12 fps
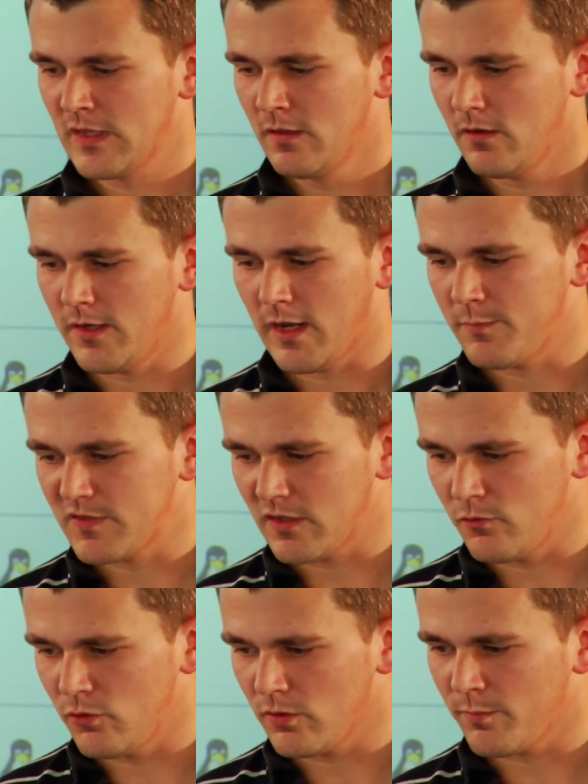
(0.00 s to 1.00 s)
Und da gibt es
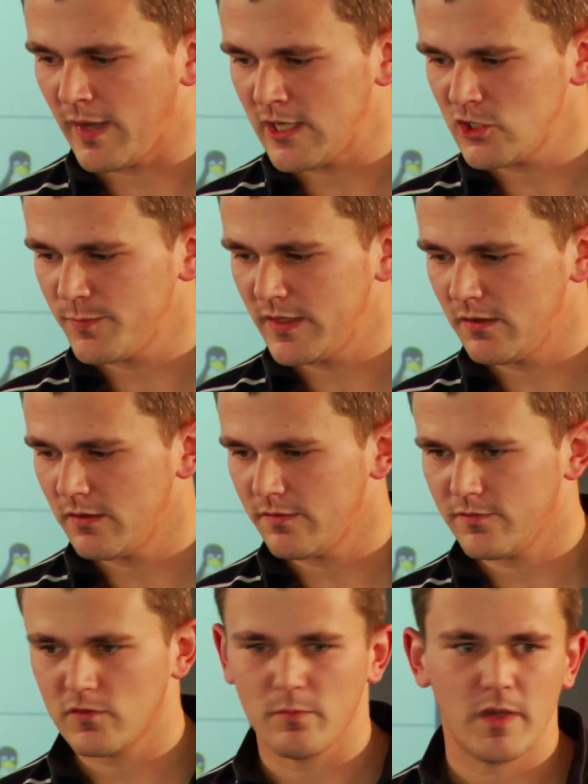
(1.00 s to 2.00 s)
genügend
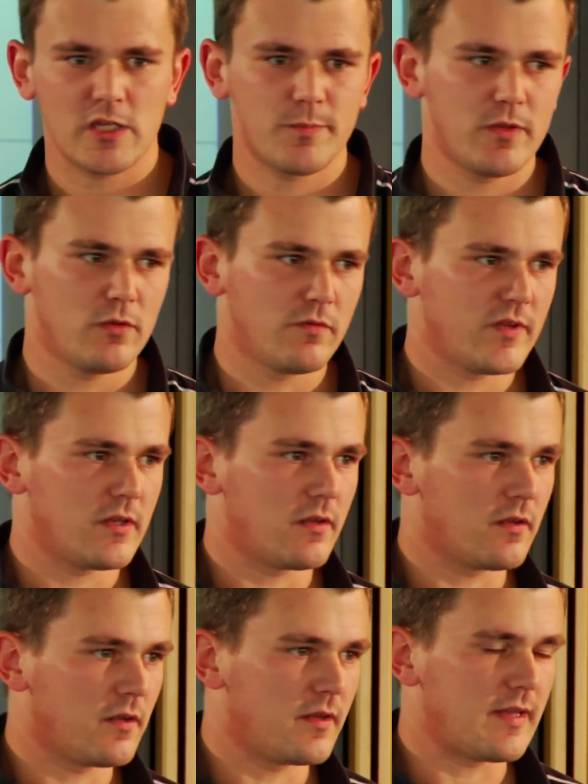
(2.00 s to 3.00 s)
Beispiele, zum Beispiel irgendwie eine,
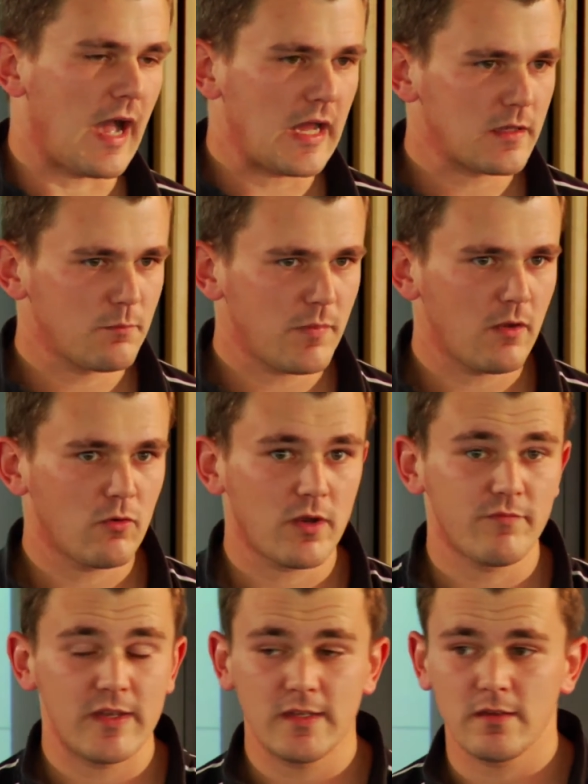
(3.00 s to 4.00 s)
eine, Datenbank
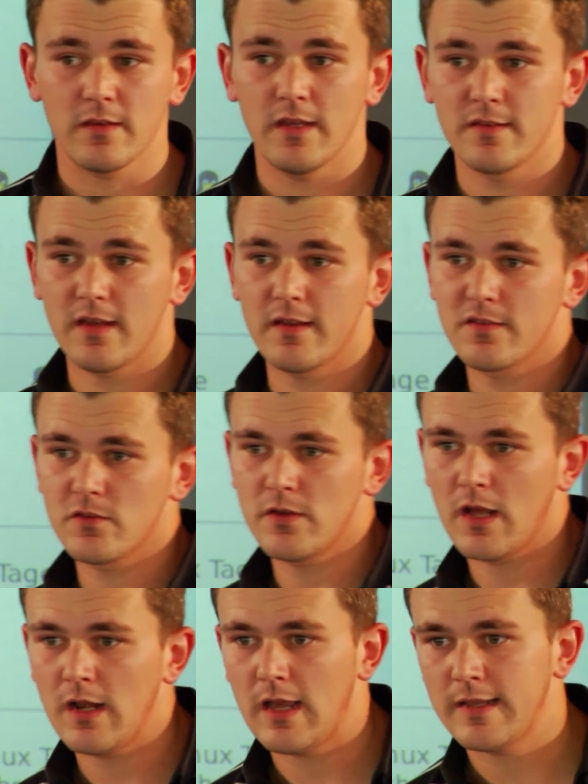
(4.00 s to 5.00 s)
oder wenn ich ein
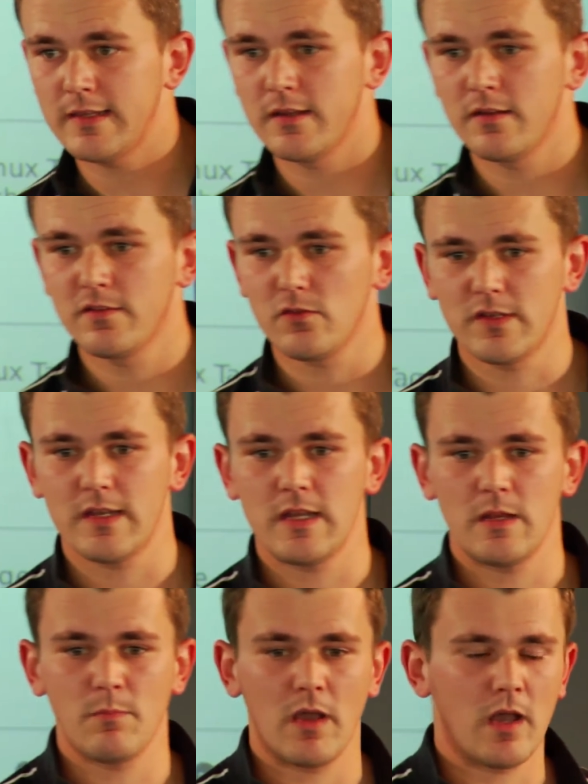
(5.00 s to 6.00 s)
international agierendes
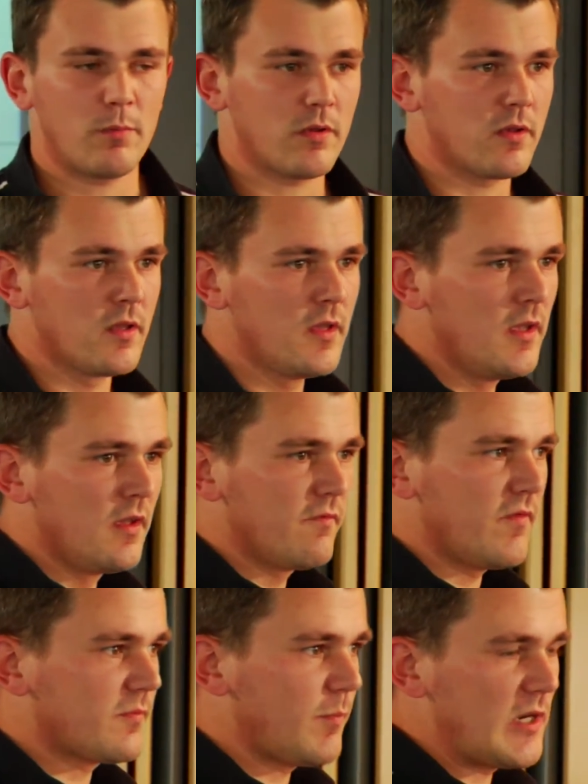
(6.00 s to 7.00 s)
Unternehmen habe,
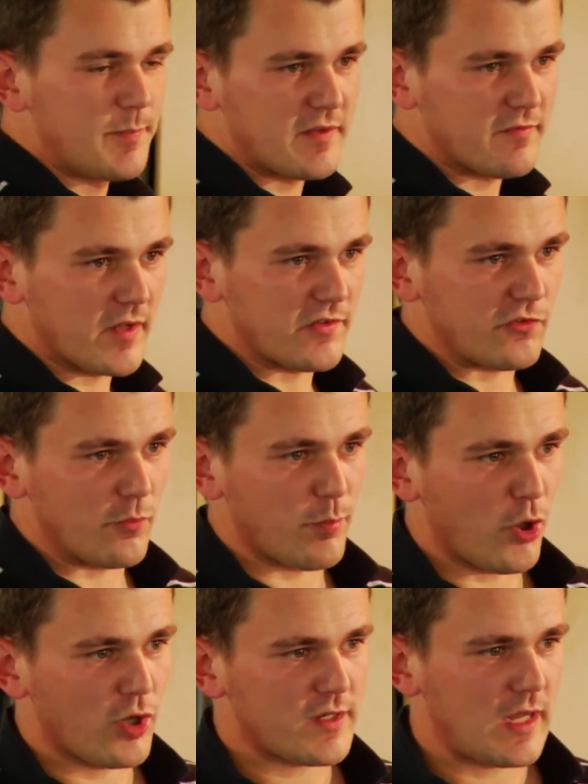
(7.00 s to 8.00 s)
was beispielsweise
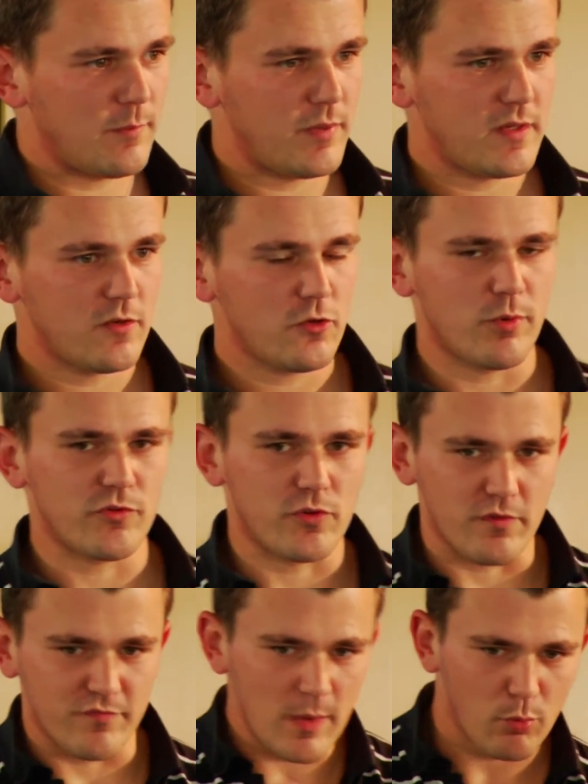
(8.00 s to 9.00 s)
Support anbietet über so
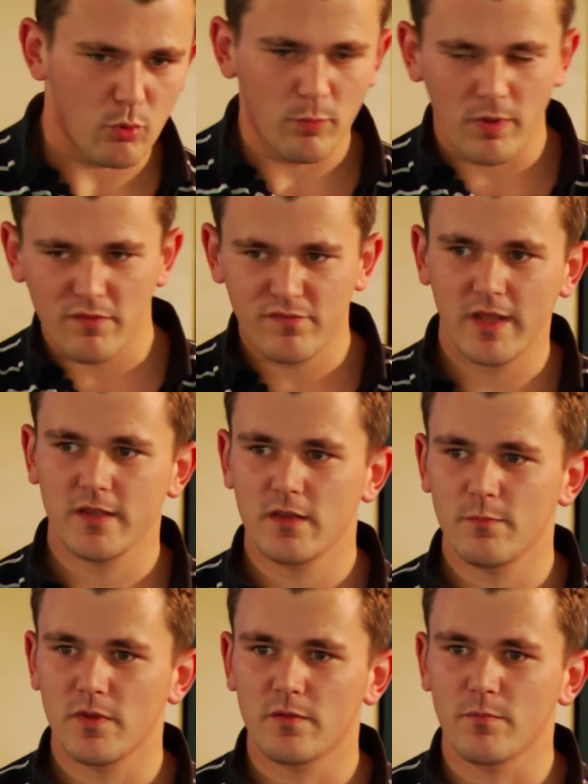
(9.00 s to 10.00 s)
eine
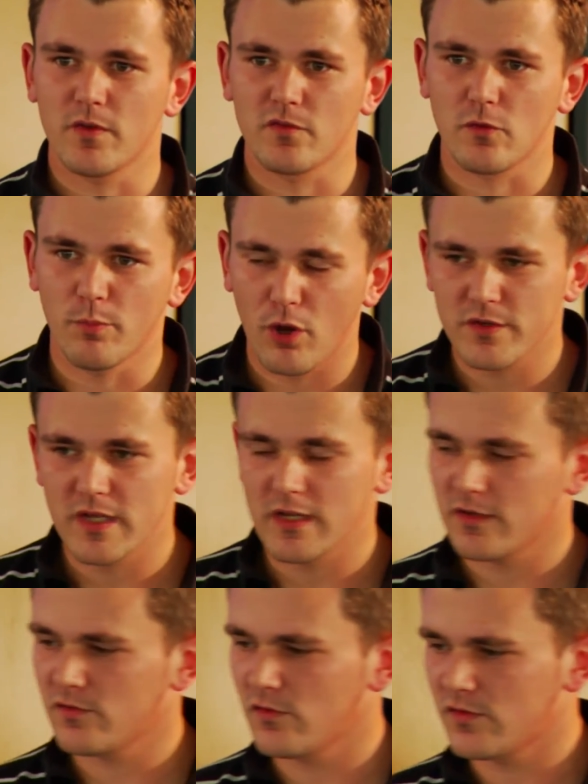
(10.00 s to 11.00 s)
Web-Oberfläche mit, mit
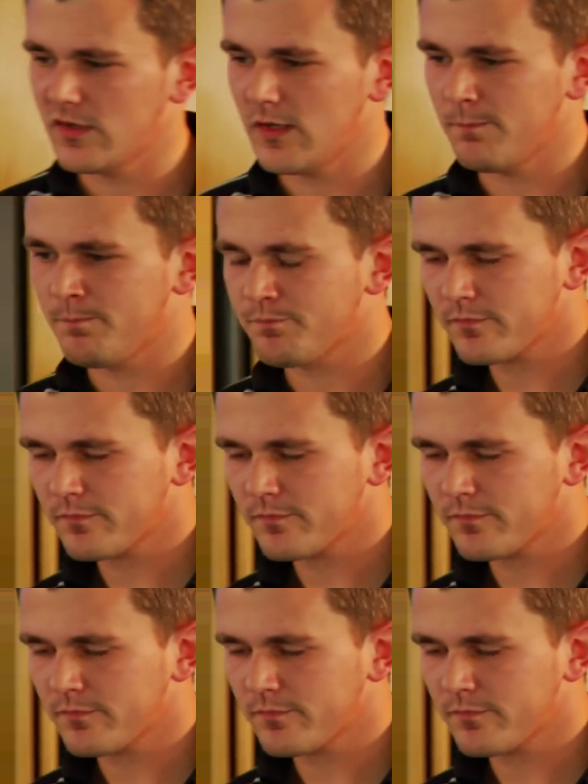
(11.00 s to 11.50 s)
Support-Ticket-System.